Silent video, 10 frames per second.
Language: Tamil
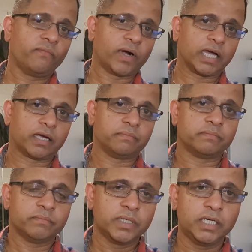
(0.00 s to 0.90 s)
வணக்கம்
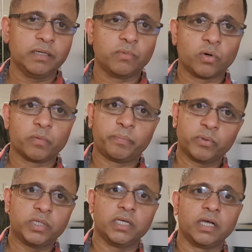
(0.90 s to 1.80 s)
மீண்டும் ஒரு
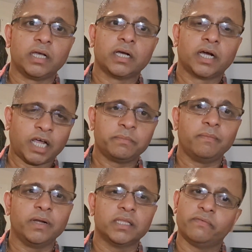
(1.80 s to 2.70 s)
புதிய
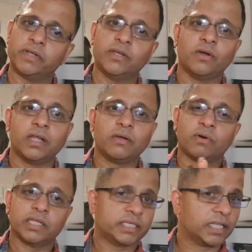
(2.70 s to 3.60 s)
கர்மம் விழுந்த வீடியோல
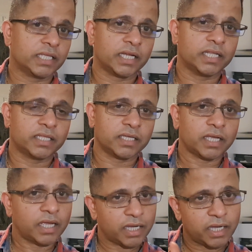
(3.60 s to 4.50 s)
உங்களை சந்திக்கிறது
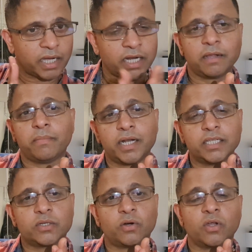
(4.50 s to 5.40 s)
என்ன
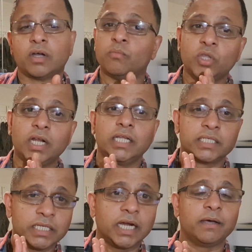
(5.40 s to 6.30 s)
மன்னிச்சு கொள்ளுங்க முதல்ல
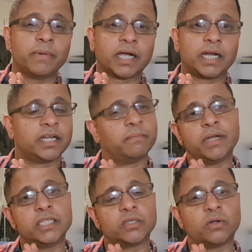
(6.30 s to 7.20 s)
சிங்கள மக்கள் என்ன
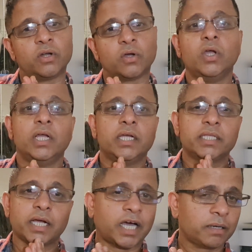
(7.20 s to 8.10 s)
மன்னிச்சு கொள்ளுங்க
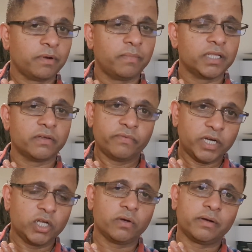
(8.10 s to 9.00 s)
இந்த கர்மம் விழுந்த
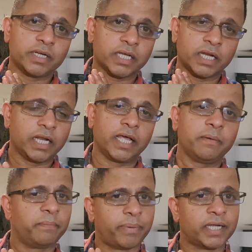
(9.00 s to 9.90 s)
வீடியோவை நீங்க
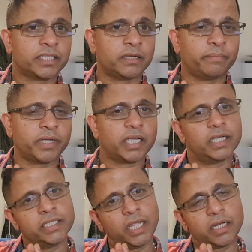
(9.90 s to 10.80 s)
எல்லாரும் பார்த்திருப்பீங்க
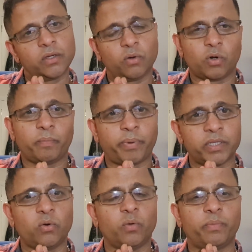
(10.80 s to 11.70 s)
இதற்கு ஒரு
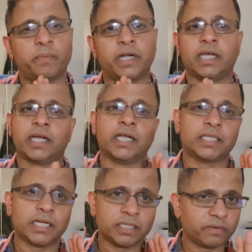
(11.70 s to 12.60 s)
பதிலுடுப்பம் என்ற
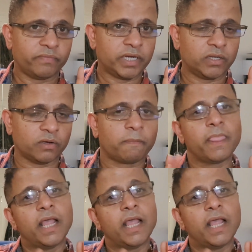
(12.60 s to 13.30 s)
காத்தார் இந்த வீடியோ